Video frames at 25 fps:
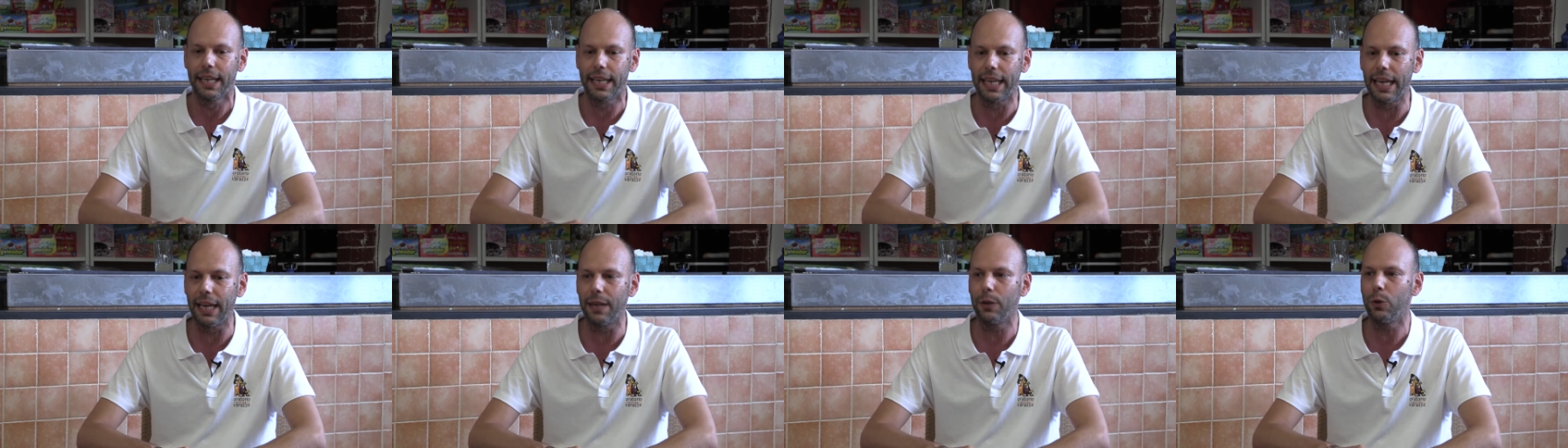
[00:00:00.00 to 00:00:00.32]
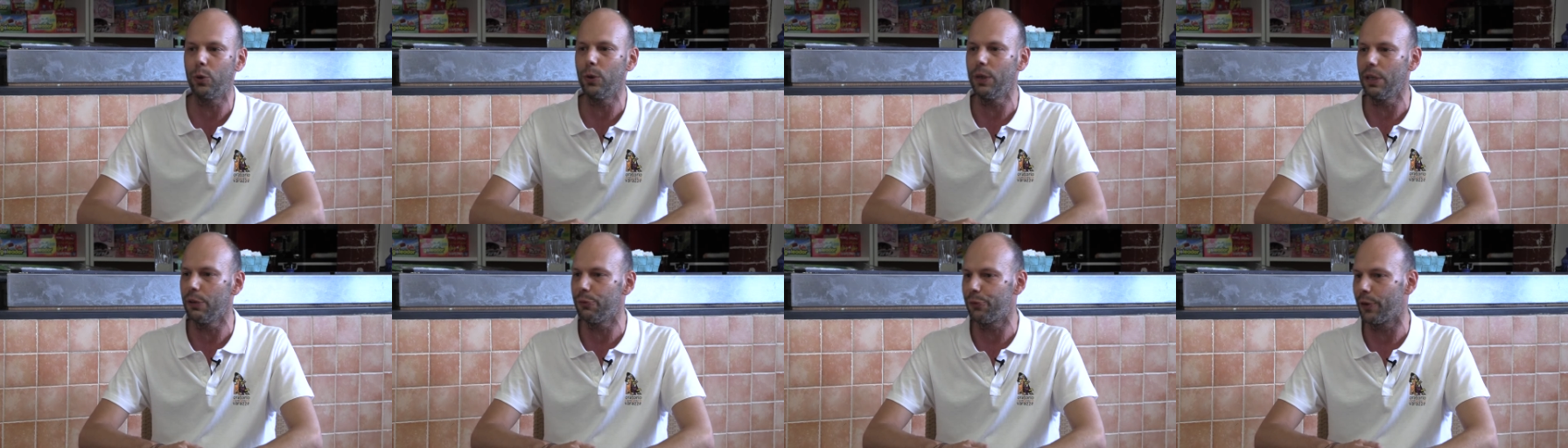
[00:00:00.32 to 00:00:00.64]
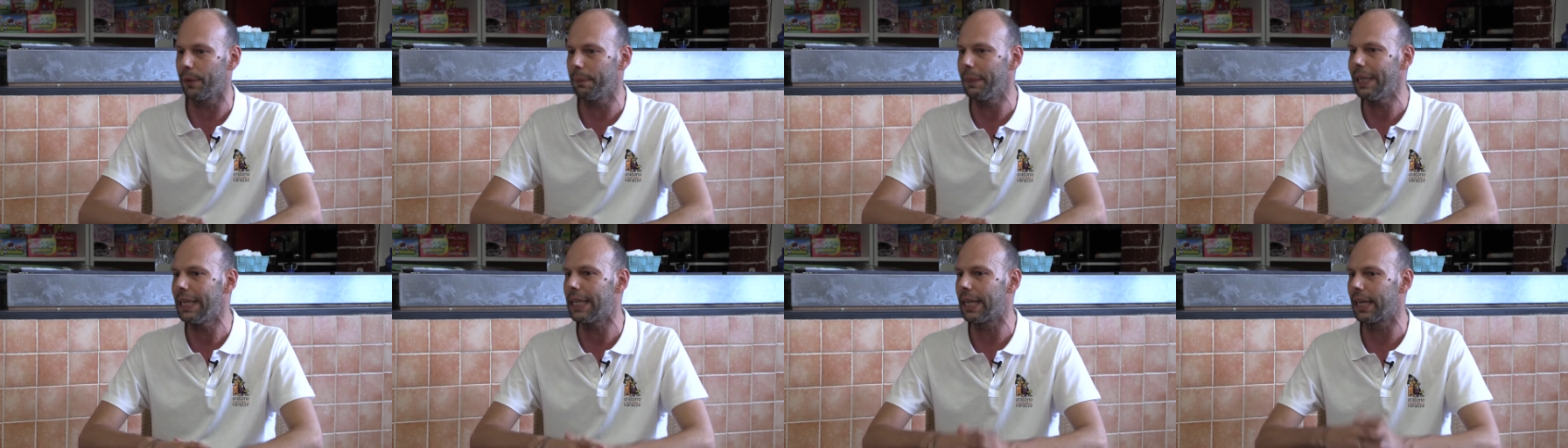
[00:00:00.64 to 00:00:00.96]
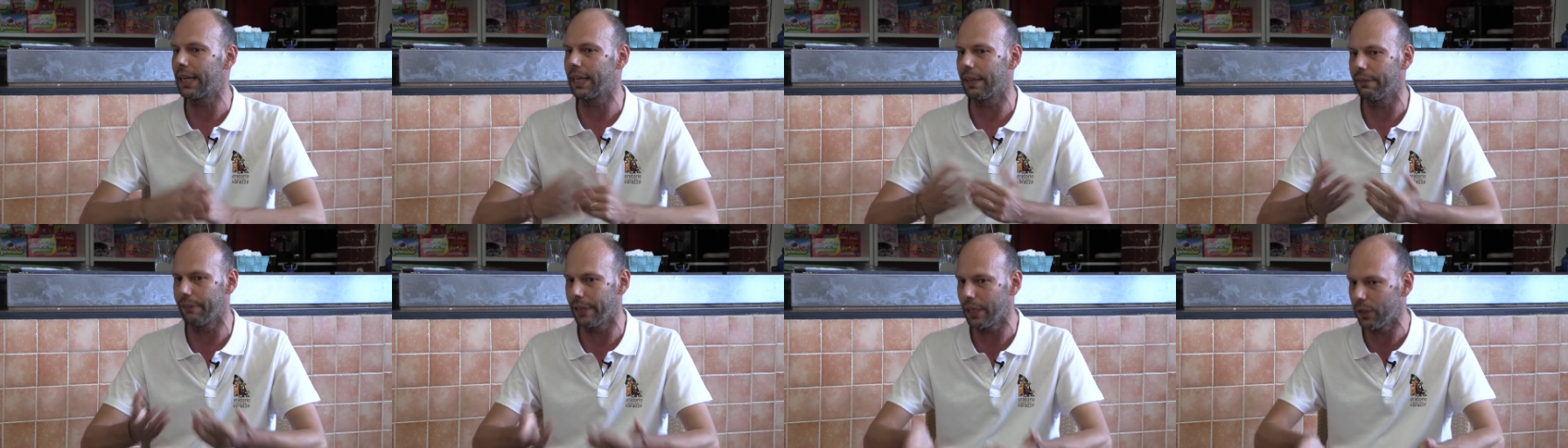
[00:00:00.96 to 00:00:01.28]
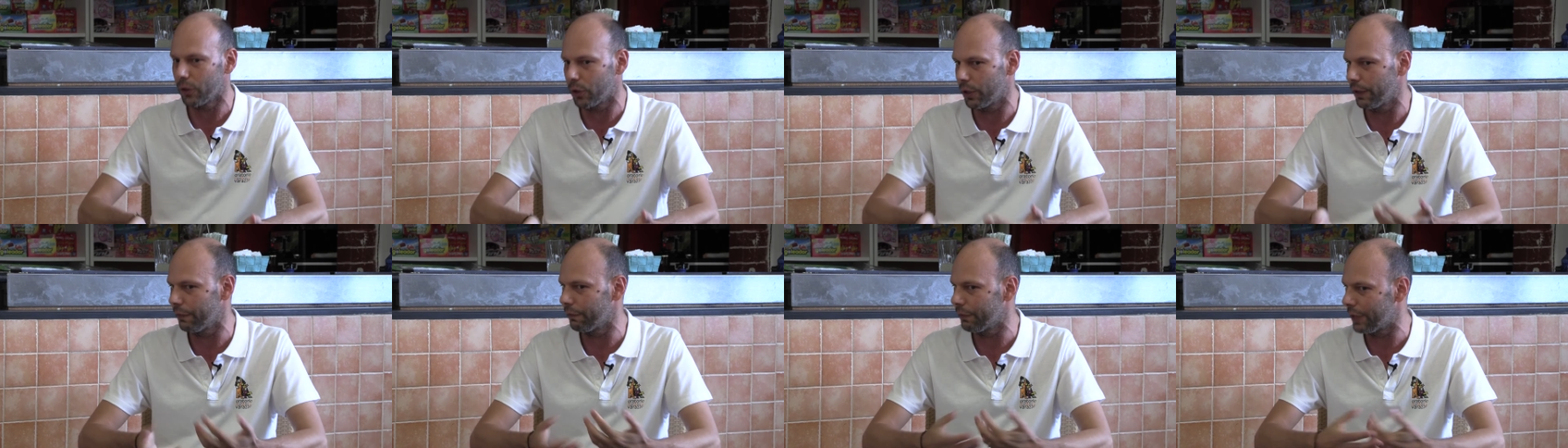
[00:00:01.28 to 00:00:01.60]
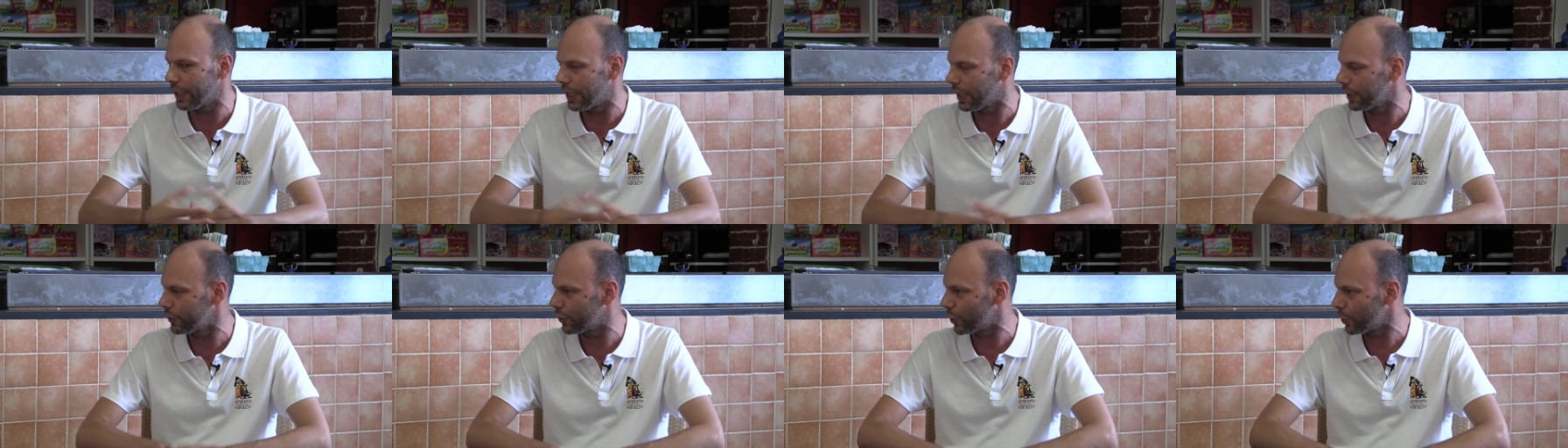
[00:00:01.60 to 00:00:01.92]
che alcune famiglie che vengono in
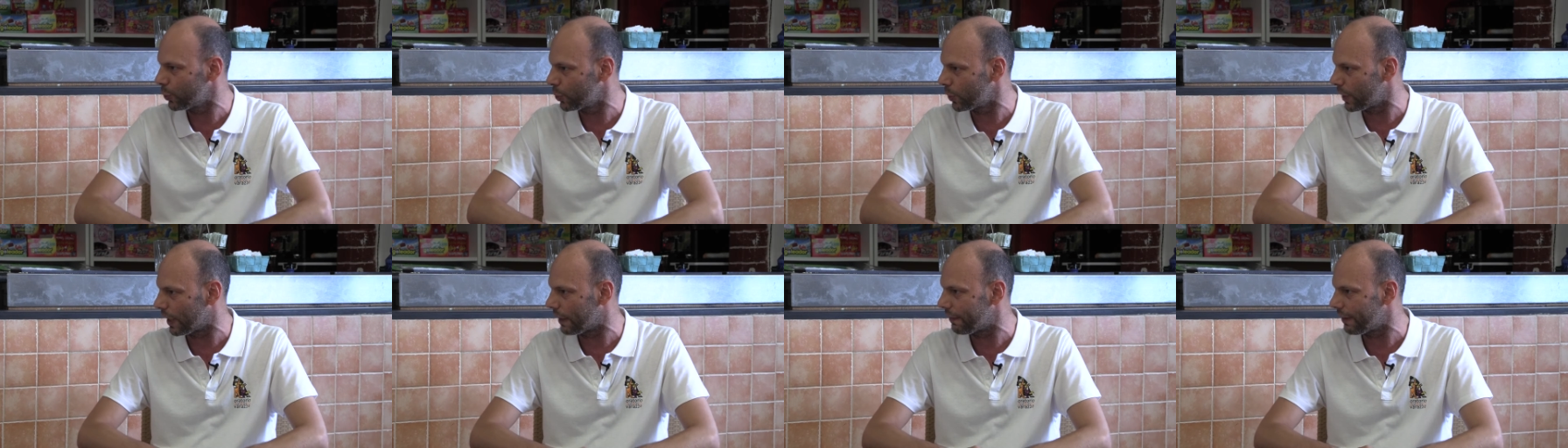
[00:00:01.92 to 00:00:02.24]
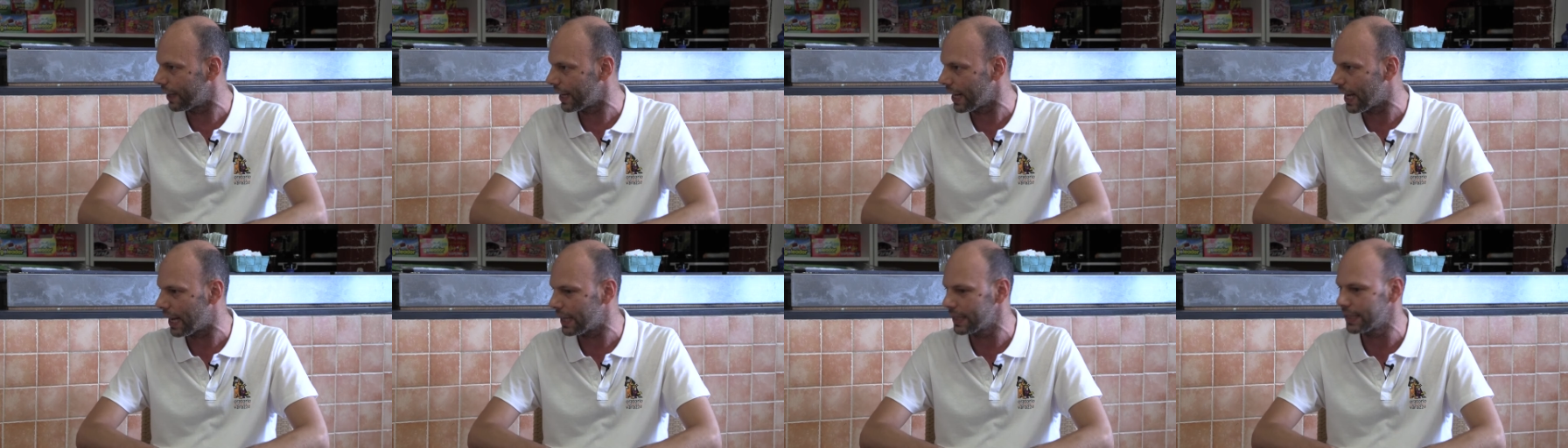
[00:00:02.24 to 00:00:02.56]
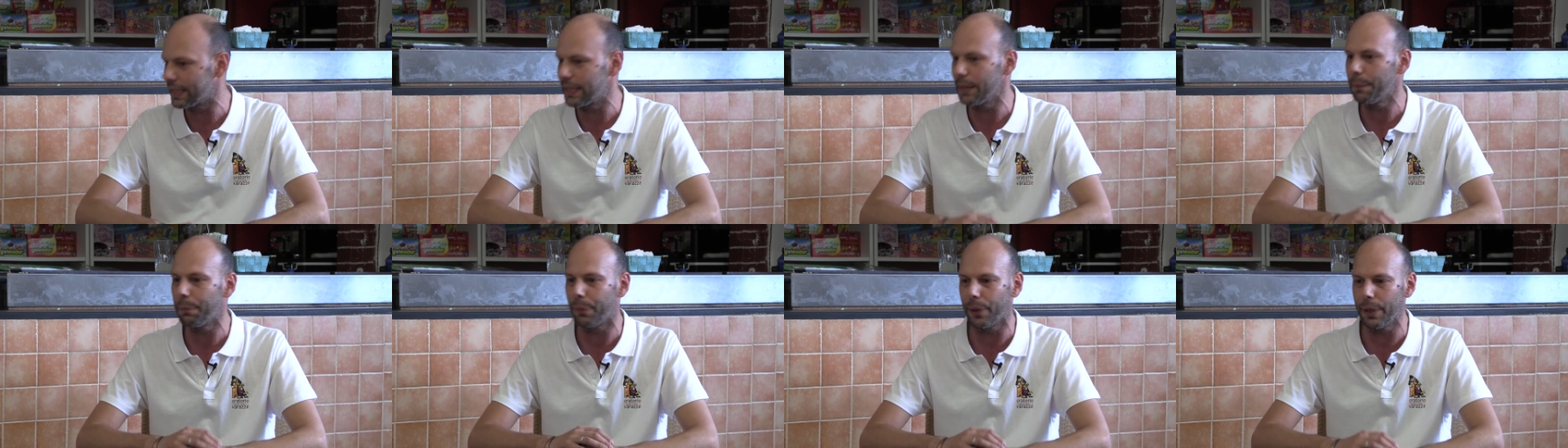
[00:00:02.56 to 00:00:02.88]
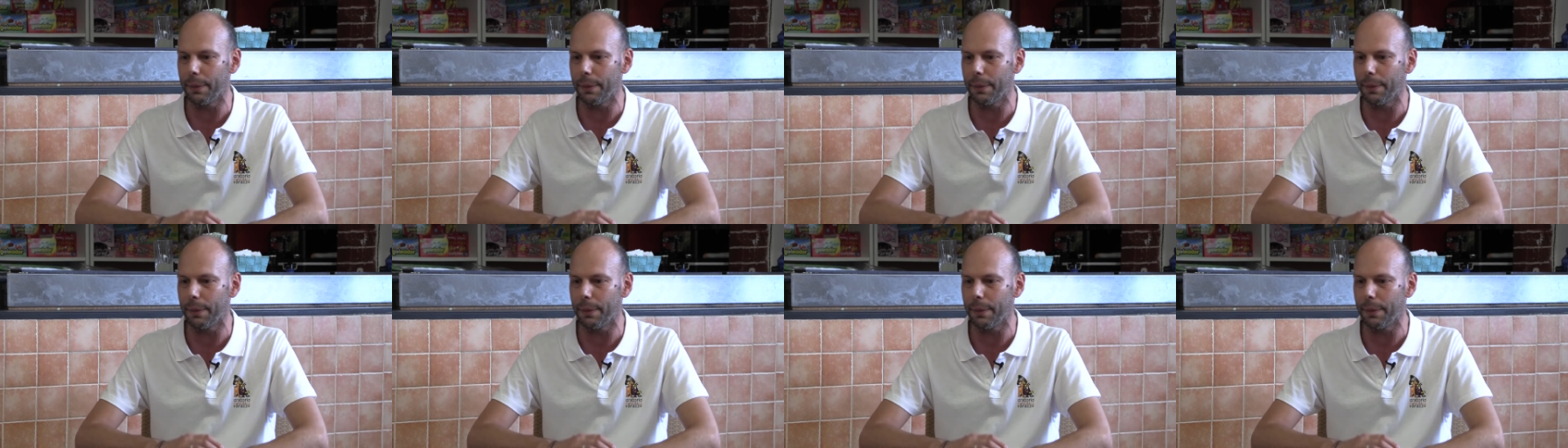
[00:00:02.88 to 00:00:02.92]
villeggiatura a Varazze